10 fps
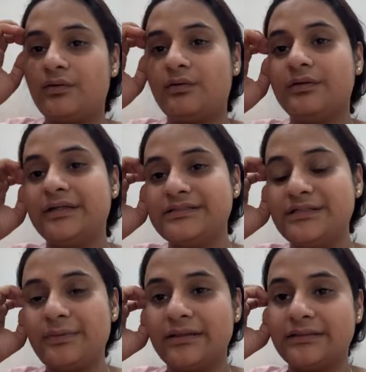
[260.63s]
और अच्छी
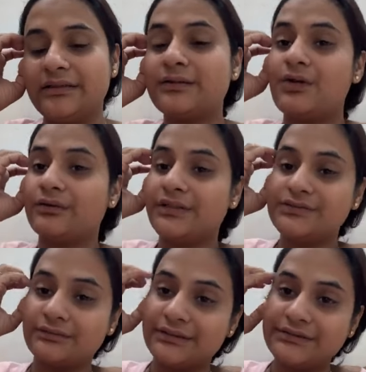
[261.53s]
बात है
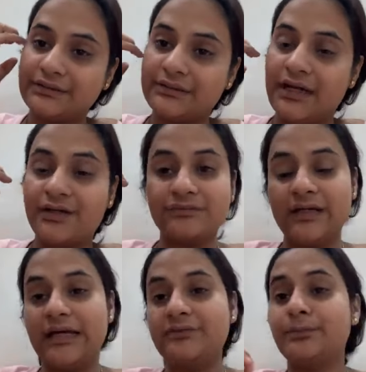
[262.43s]
कॉन्ग्रेचुलेशन आपकी
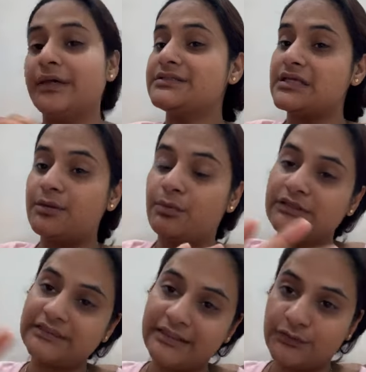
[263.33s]
लाइफ में ऐसे ही बहुत
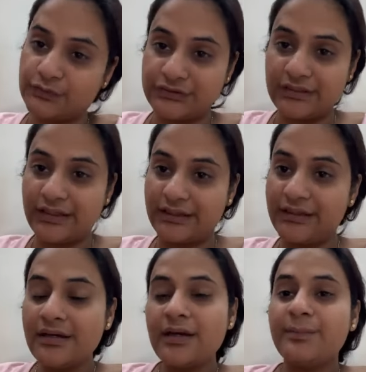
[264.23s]
सारी खुशियां हैं
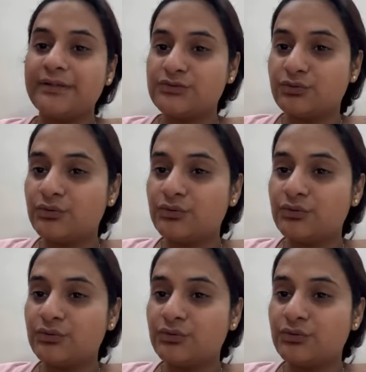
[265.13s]
पर जो